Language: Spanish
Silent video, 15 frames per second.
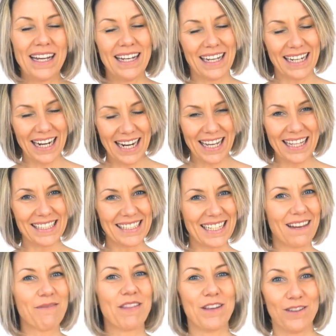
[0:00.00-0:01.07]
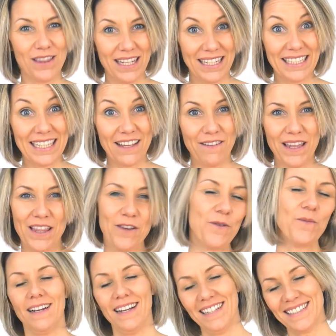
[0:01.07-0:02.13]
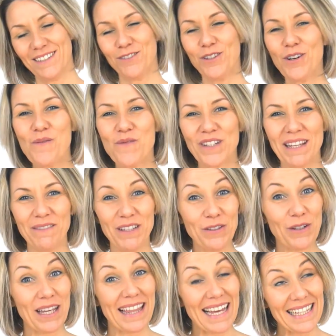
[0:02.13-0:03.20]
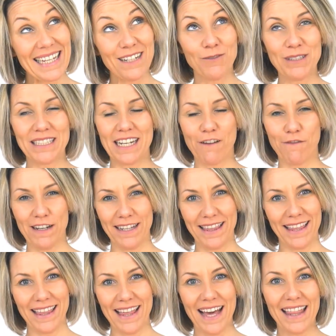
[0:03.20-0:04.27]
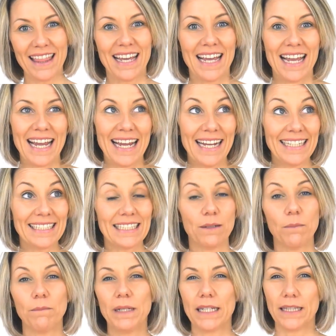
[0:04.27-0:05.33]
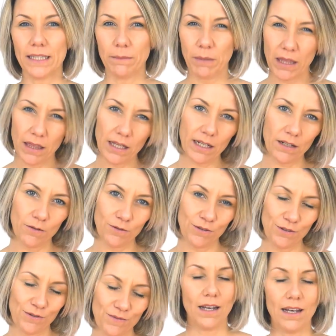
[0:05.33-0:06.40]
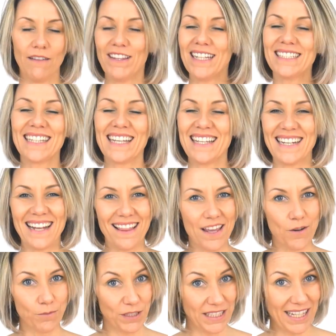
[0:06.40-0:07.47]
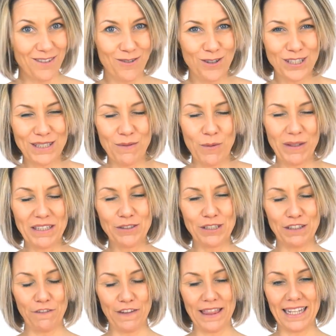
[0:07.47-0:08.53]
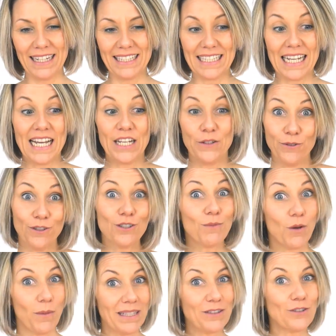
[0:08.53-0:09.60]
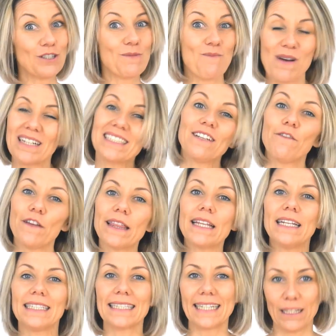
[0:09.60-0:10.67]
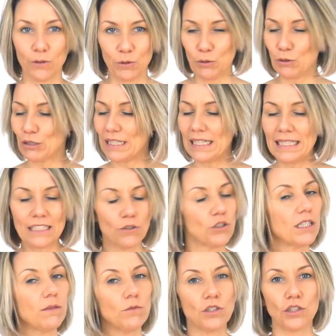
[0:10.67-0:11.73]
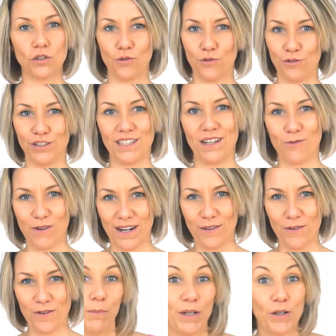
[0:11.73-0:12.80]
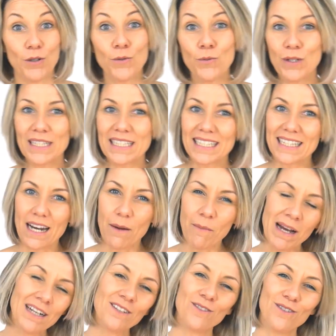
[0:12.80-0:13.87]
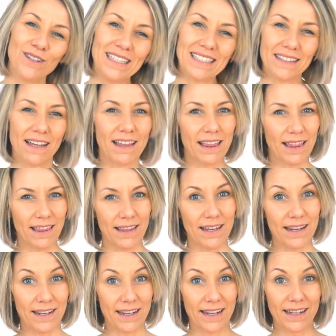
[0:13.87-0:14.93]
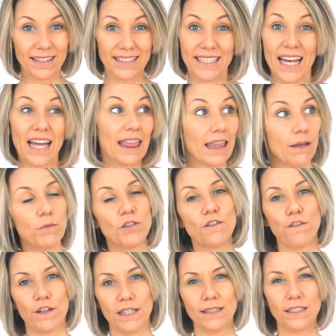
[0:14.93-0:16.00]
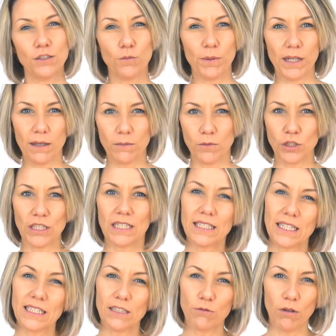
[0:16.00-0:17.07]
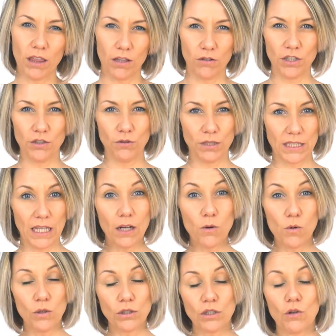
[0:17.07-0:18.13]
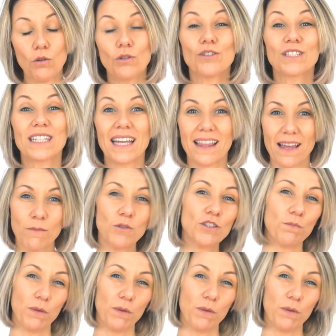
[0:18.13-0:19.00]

en la caja de descripción de este vídeo. El segundo comportamiento que daña nuestra felicidad es victimizarnos. La vida está llena de obstáculos y momentos difíciles y unos momentos más difíciles que otros. En eso estamos todos de acuerdo. Pero en nuestra mano está decidir si hacemos frente y superamos esas situaciones y obstáculos o nos quedamos